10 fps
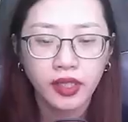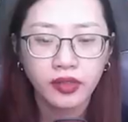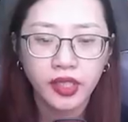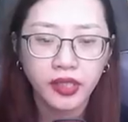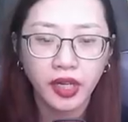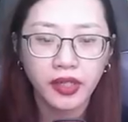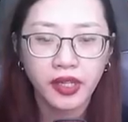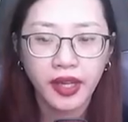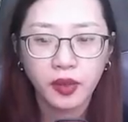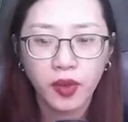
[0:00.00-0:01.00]
Chỉ đợi đi
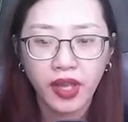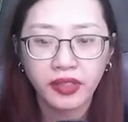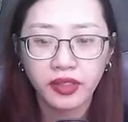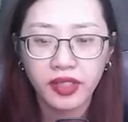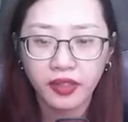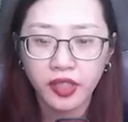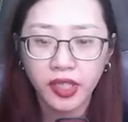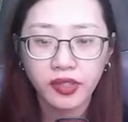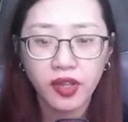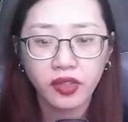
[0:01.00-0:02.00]
ngang qua đường dành
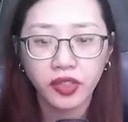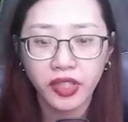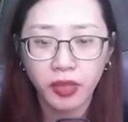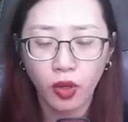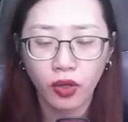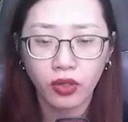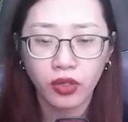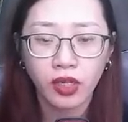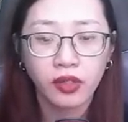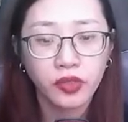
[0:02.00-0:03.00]
riêng cho người đi bộ,
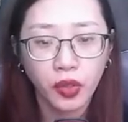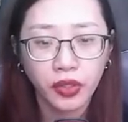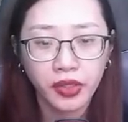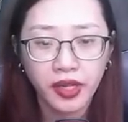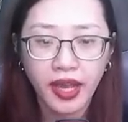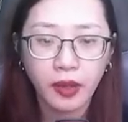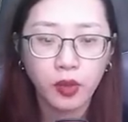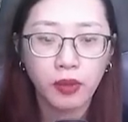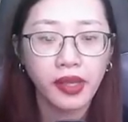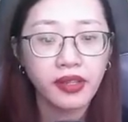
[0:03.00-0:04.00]
rồi đi ngang
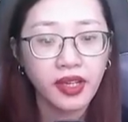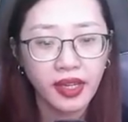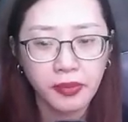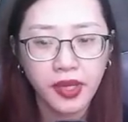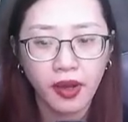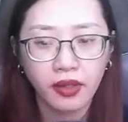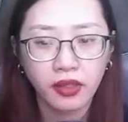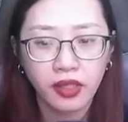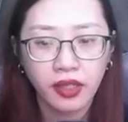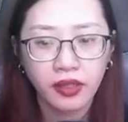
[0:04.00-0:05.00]
qua mấy cái hẻm nhỏ,
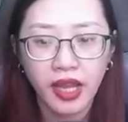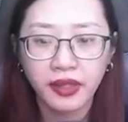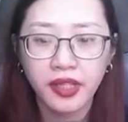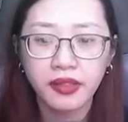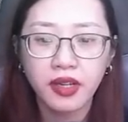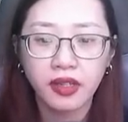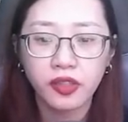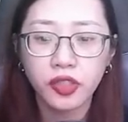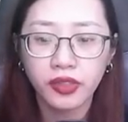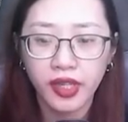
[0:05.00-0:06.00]
đã đến gần
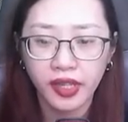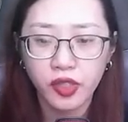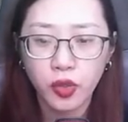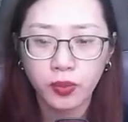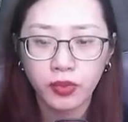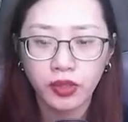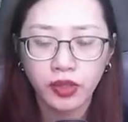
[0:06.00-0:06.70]
trường Nhị Trung.